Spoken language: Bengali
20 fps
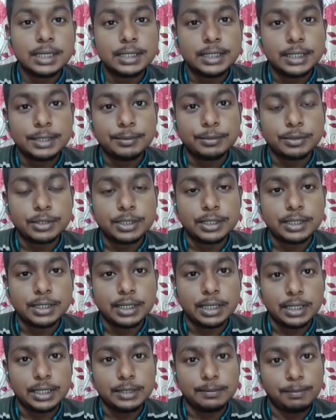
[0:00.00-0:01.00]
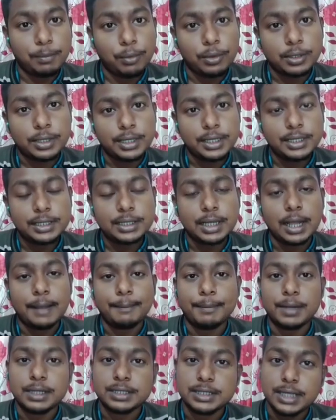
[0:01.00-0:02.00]
যেটা এদের মধ্যে থেকে
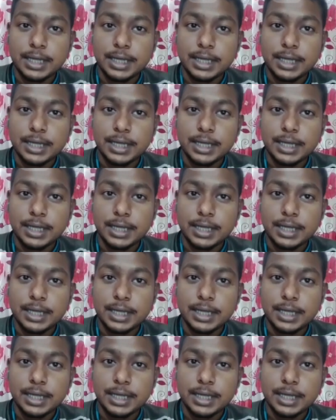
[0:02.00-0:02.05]
ইম্পর্টেন্ট